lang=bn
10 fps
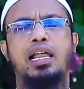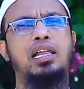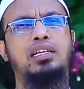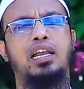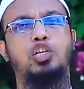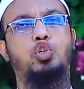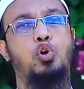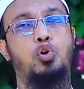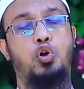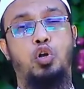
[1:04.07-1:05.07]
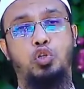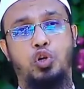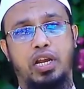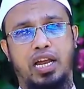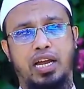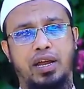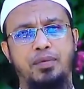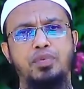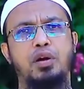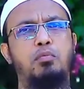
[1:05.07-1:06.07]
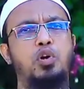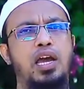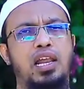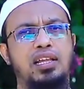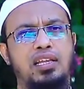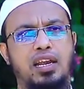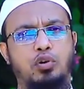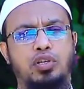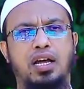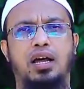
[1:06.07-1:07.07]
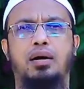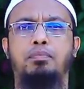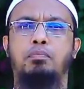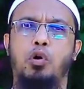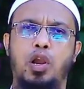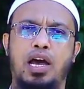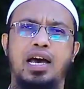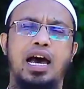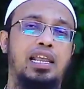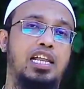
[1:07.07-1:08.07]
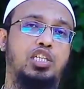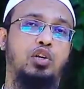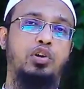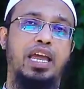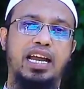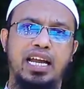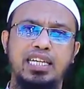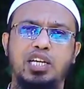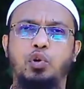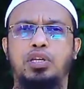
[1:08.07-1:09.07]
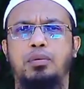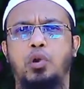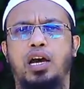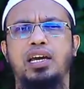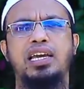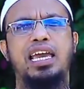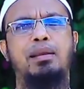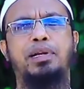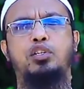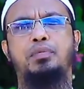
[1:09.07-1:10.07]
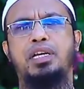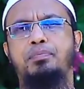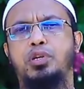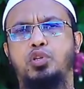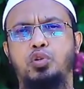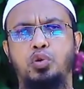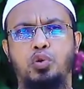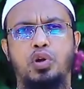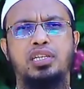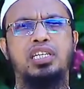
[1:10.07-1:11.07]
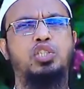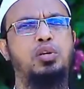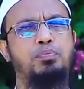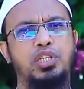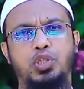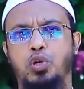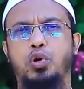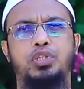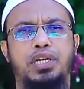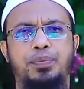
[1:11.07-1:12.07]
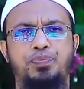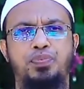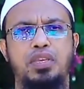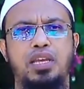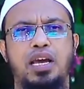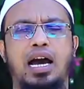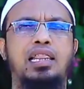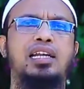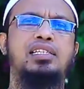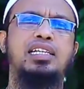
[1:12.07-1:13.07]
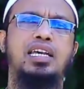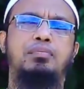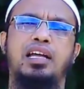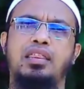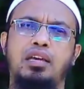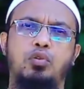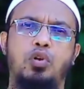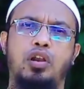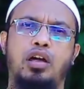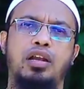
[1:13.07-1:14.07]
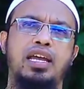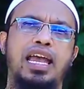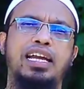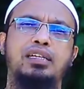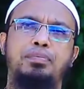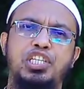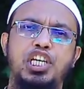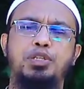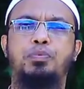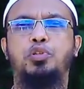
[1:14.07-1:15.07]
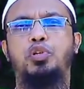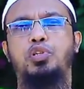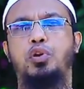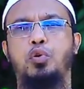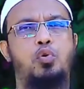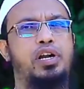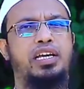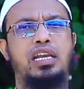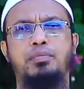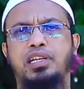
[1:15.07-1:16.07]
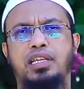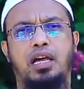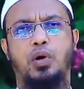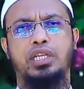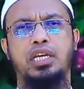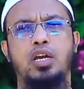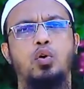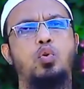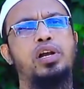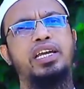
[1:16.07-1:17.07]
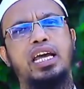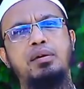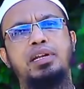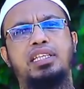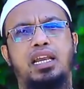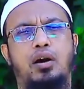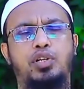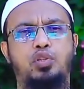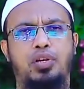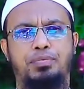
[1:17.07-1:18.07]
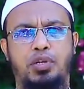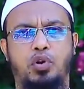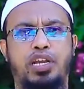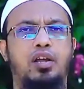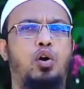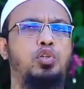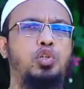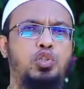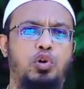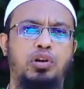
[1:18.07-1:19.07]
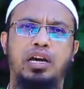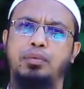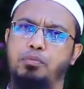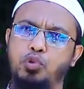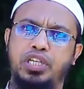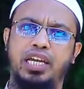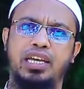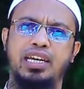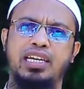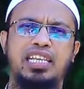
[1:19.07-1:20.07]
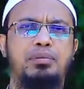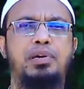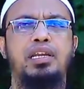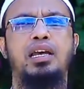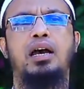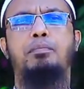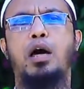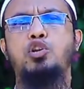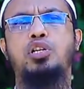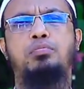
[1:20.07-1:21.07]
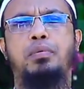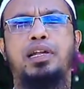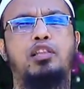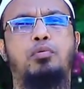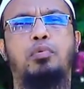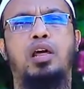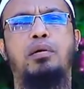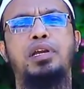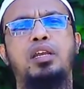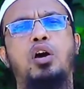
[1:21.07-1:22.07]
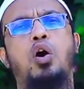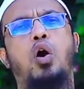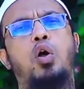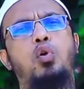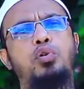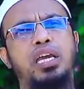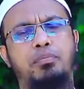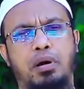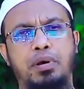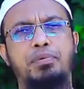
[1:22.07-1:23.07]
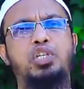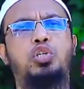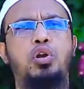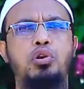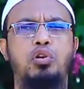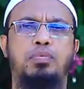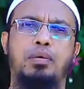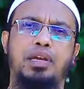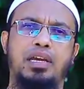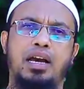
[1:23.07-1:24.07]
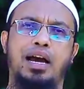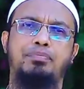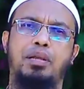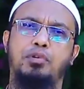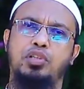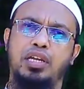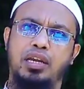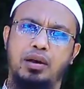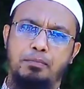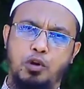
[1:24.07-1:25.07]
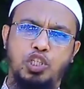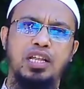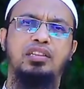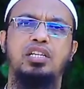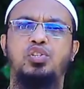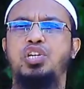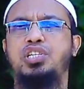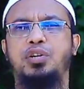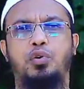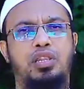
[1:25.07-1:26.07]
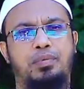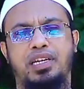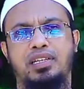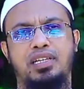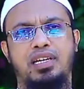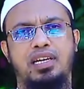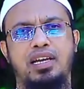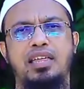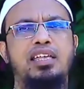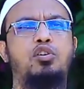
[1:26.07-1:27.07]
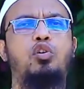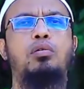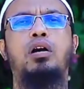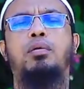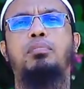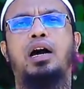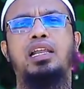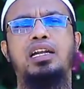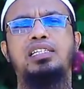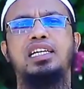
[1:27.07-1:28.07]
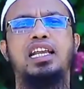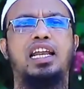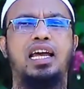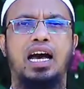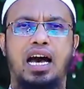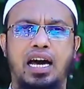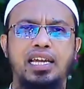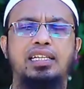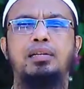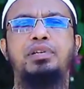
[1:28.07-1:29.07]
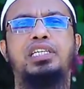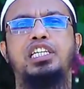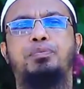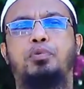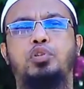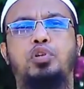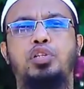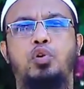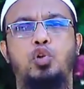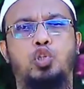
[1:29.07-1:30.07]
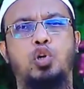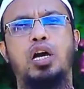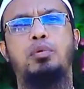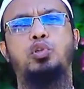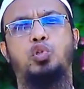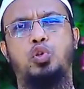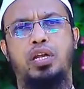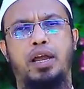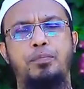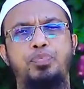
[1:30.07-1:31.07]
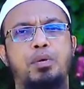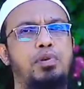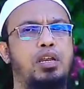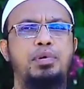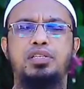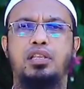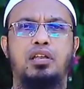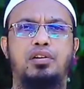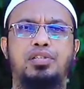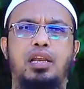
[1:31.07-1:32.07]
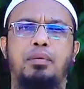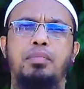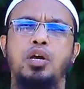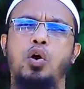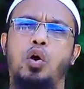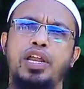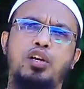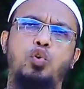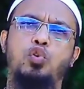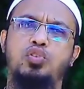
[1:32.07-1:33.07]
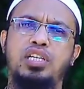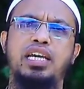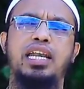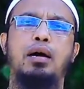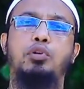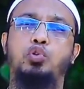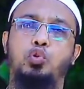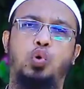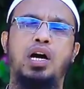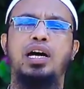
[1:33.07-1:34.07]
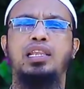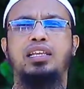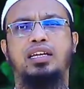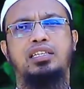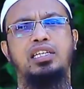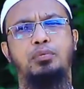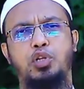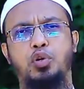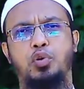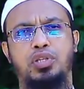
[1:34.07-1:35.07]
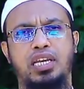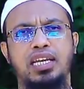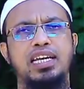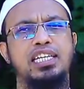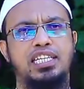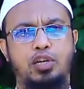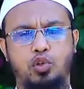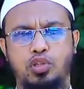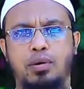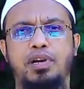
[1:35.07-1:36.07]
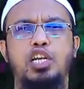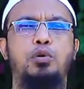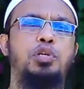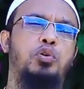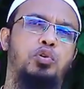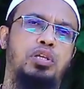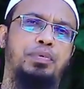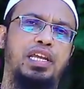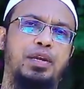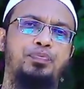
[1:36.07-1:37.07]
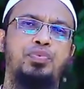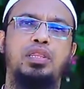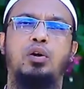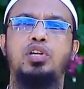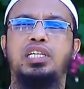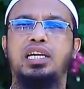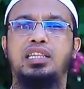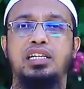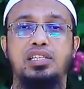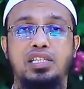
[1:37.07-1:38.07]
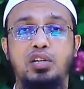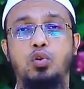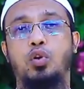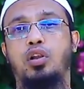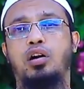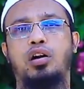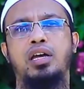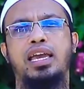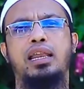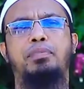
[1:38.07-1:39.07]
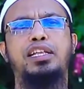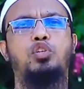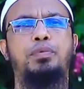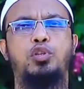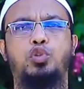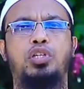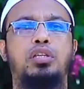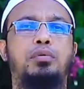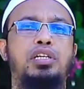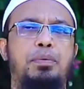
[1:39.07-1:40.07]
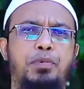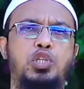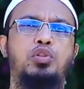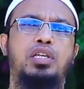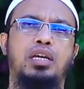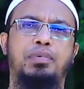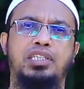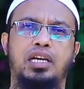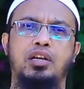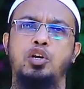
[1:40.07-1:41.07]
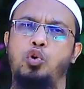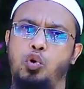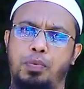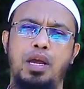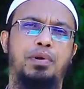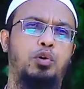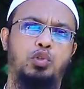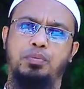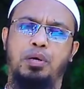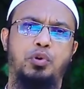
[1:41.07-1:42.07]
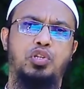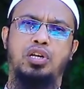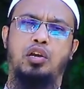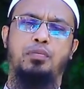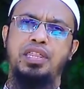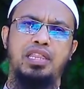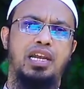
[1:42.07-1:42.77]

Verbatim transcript: আল্লাহ তালার স্মরণ অন্তরে রাখা মুখে আল্লাহ তালার কথা বলা আল্লাহর সঙ্গে একান্তে কথা বলা এর মাধ্যমে ডিপ্রেশন দূর করা যায় সবচেয়ে সহজে আল্লাহর জিকির বা জিক্রুল্লাহর একটা বিশেষ পদ্ধতি হলো কোরআনে করিমের তেলাওয়াত কোরআনে করিমের তেলাওয়াত যদি আপনি করেন অর্থ সহকারে বুঝে দেখবেন মানসিকভাবে আল্লাহ রব্বুল আলমিন অলৌকিকভাবে বিস্ময়করভাবে আপনার মধ্যে প্রশান্তি সৃষ্টি করে দিবেন জিক্রুল্লাহ বা আল্লাহর জিক্রের আরেকটি বিশেষ পদ্ধতি হলো সকাল এবং সন্ধ্যায় প্রেনবী সাল্লা সাল্লাম অনেকগুলো জিকির এবং দোয়া আল্লাহর কাছে নিবেদন করতেন সেগুলো যদি আমরা নিয়মিত করতে পারি তাহলে সেক্ষেত্রে জিক্রুল্লাহ এর মাধ্যমে দুশ্চিন্তা এবং ডিপ্রেশন থেকে বাঁচার উপায় আমরা খুঁজে পাবো ইনশাআল্লাহ